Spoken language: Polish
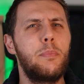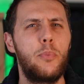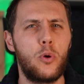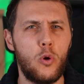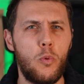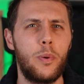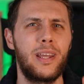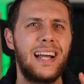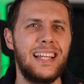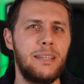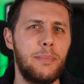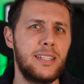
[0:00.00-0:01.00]
prób
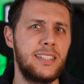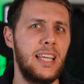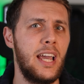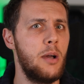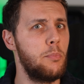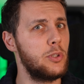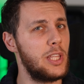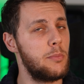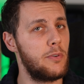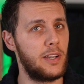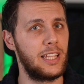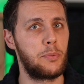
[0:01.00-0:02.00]
reanimacji
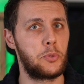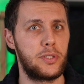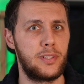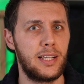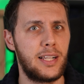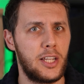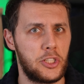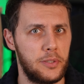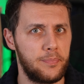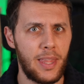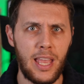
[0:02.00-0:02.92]
podejmowanych przez lekarzy.